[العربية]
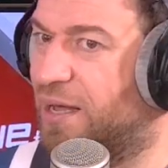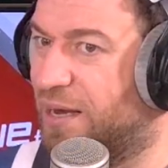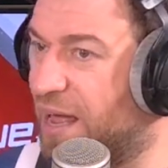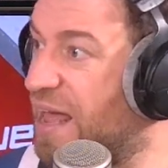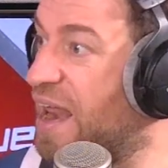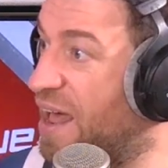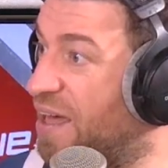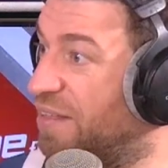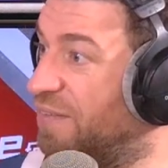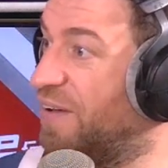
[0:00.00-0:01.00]
الاله
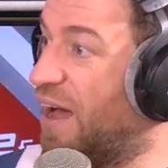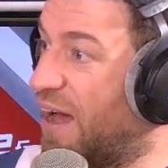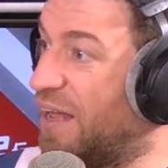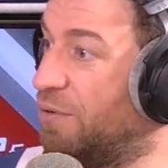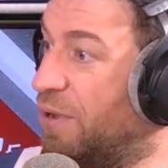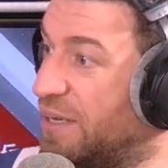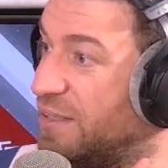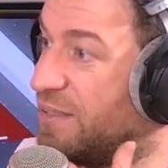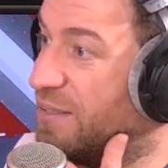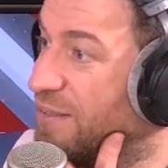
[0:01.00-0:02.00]
هذه في اغاني وليد
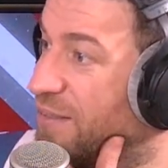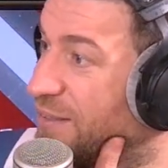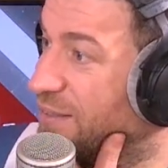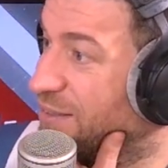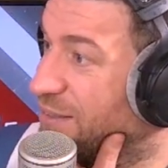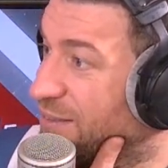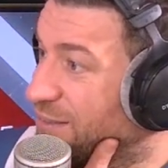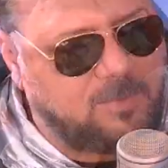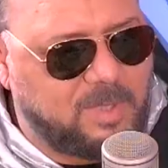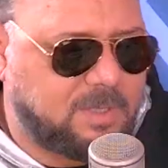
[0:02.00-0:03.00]
إيه، كل
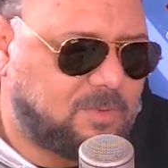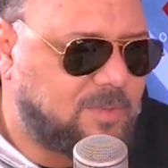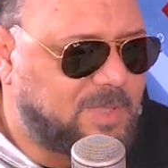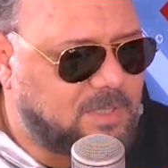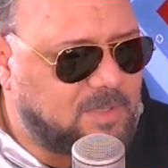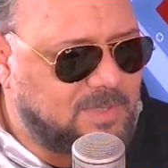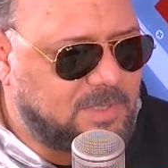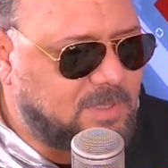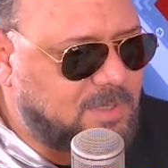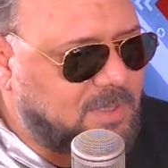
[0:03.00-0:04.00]
مره كل مره كيفاش
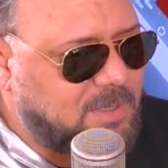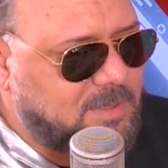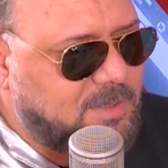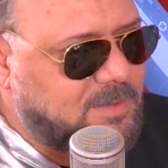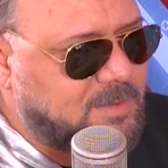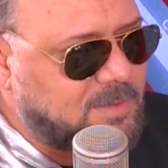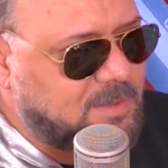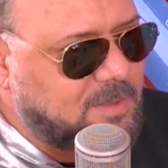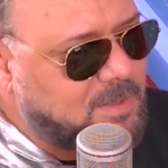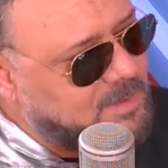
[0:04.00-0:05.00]
الاغنيات هيك
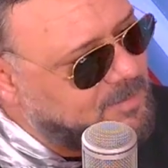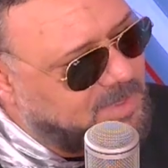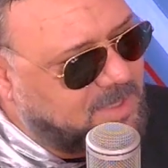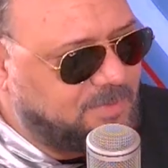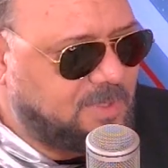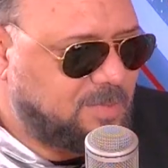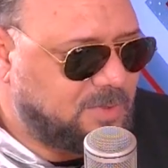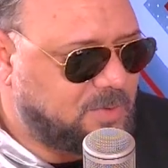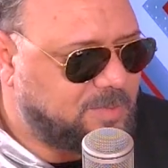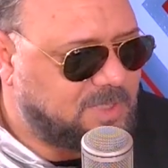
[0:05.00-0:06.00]
مره فيها
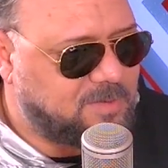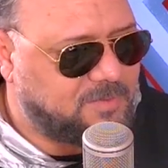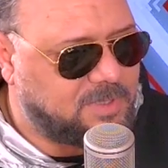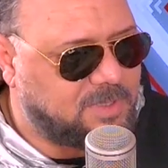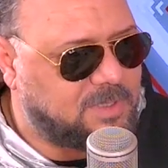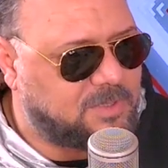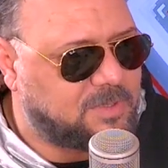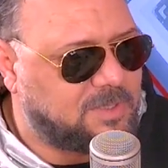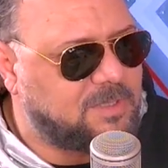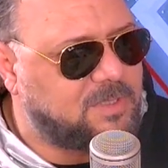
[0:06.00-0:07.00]
مزود مره ما فيهاش
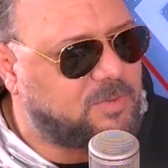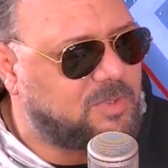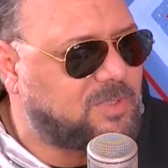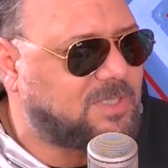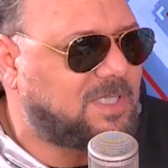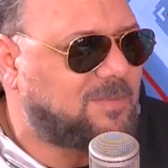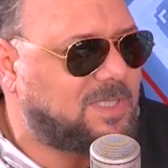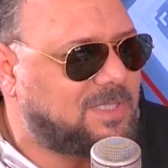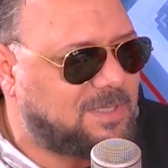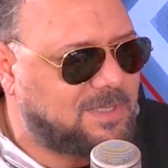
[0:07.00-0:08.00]
انت أه. شنو تتطلب
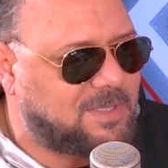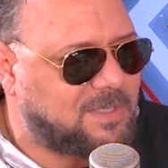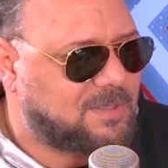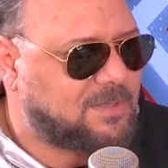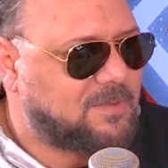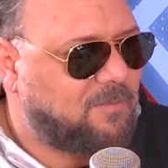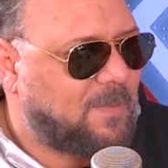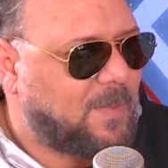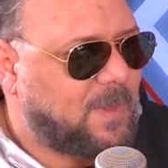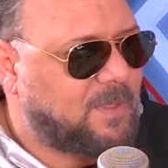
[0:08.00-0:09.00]
عليك الاغنيه
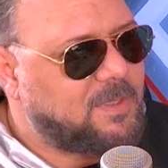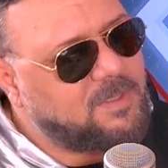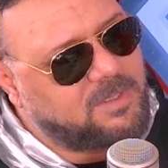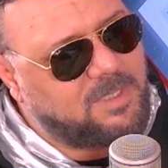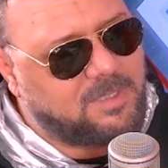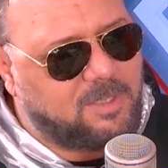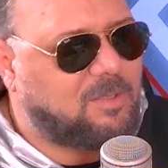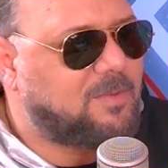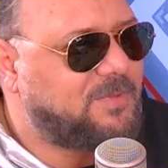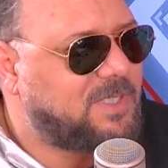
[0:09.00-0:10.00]
شنو
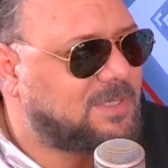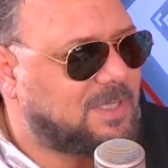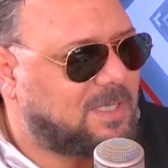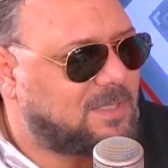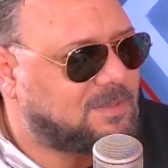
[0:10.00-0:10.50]
تحكم فيك ساعات علاش